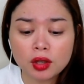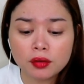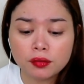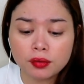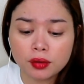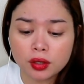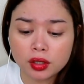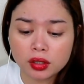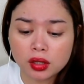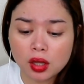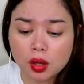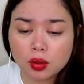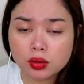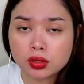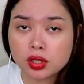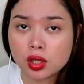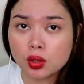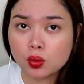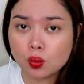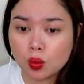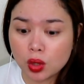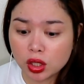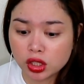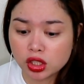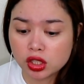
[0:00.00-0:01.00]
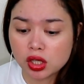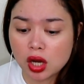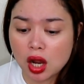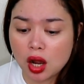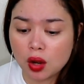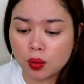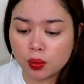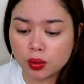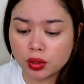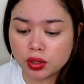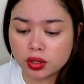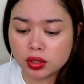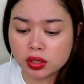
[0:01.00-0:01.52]
4,000 watch
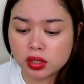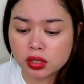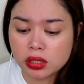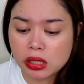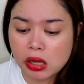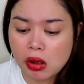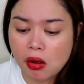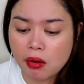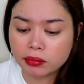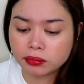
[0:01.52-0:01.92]
hours.